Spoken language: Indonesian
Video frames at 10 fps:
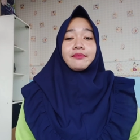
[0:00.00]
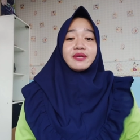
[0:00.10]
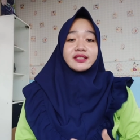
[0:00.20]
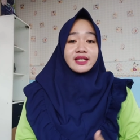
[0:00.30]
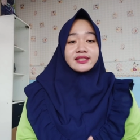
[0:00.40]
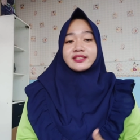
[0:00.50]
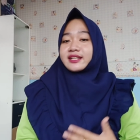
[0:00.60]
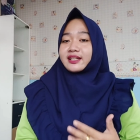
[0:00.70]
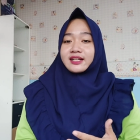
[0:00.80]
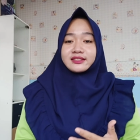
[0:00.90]
bisa
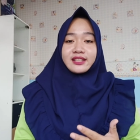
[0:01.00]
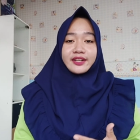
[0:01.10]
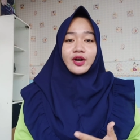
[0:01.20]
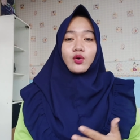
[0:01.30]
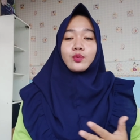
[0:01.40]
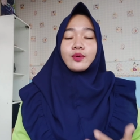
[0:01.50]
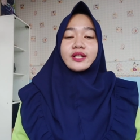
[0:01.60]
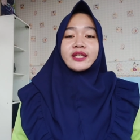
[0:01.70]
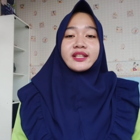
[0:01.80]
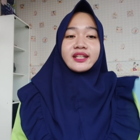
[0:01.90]
segera saya
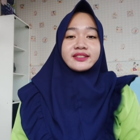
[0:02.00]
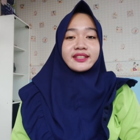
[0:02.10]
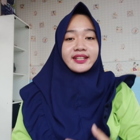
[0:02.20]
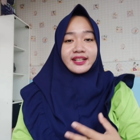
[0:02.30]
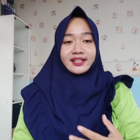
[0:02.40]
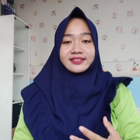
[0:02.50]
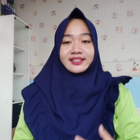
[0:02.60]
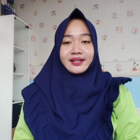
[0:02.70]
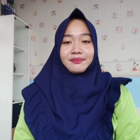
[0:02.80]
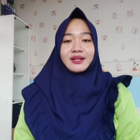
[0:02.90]
hubungin dan segera
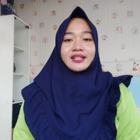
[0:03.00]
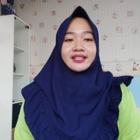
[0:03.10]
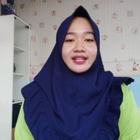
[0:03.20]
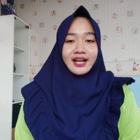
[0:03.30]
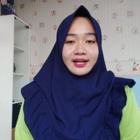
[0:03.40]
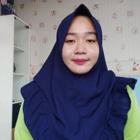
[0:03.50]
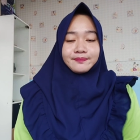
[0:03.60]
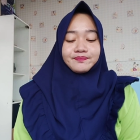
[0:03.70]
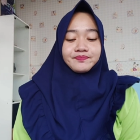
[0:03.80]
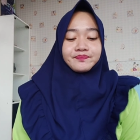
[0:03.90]
saya berikan